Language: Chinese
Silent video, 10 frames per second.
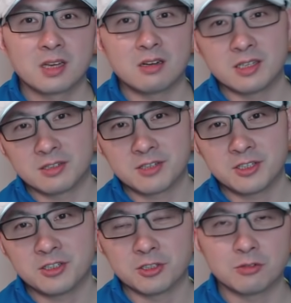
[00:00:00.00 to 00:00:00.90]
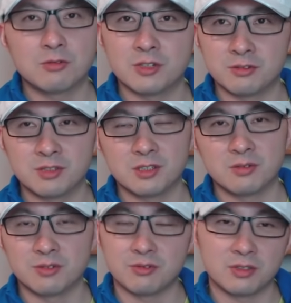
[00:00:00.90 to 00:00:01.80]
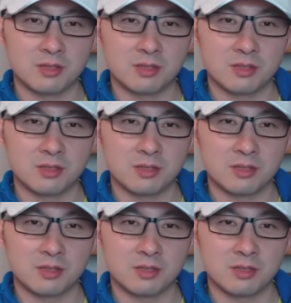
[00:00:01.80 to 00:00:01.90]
而且真的是通过邮寄过去。